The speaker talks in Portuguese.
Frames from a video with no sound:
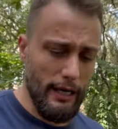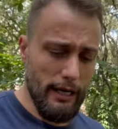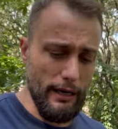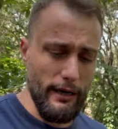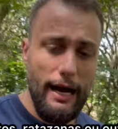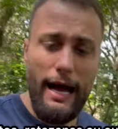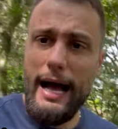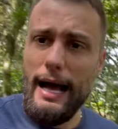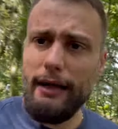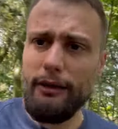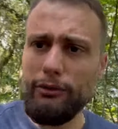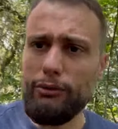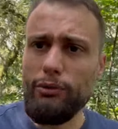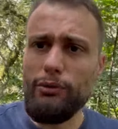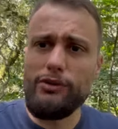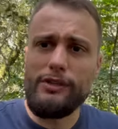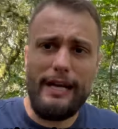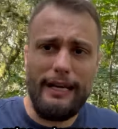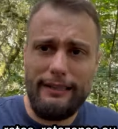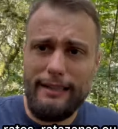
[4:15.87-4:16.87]

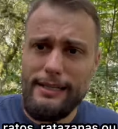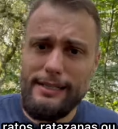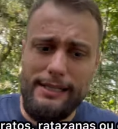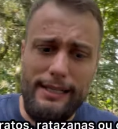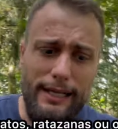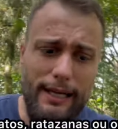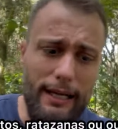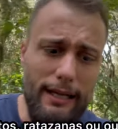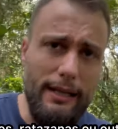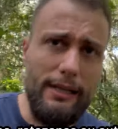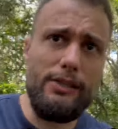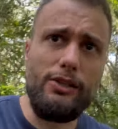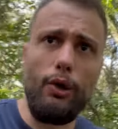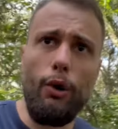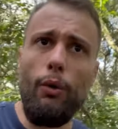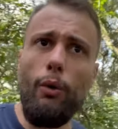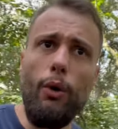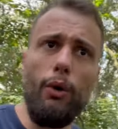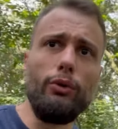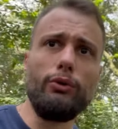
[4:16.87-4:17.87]
ratos, ratazanas ou
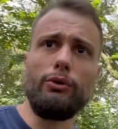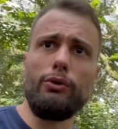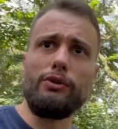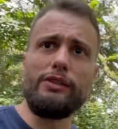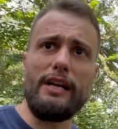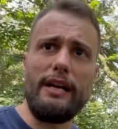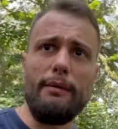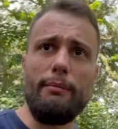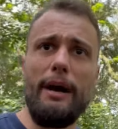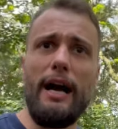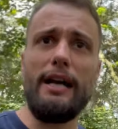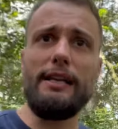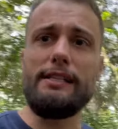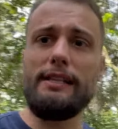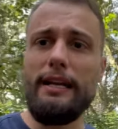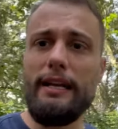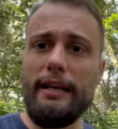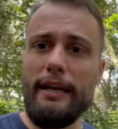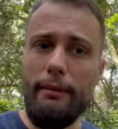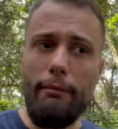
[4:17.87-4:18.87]
outros animais
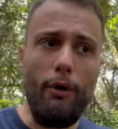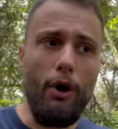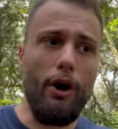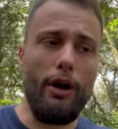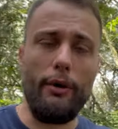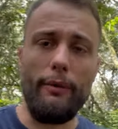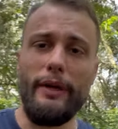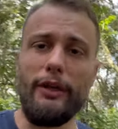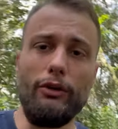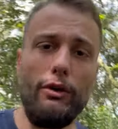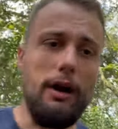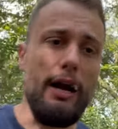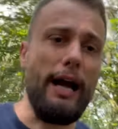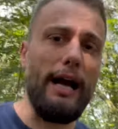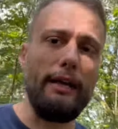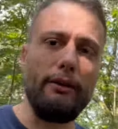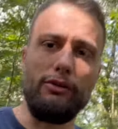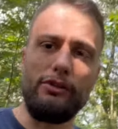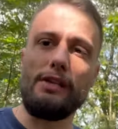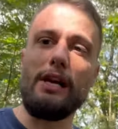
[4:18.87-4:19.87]
ali que moram
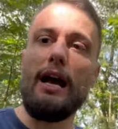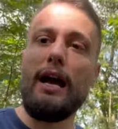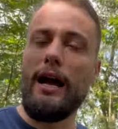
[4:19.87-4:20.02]
intocados.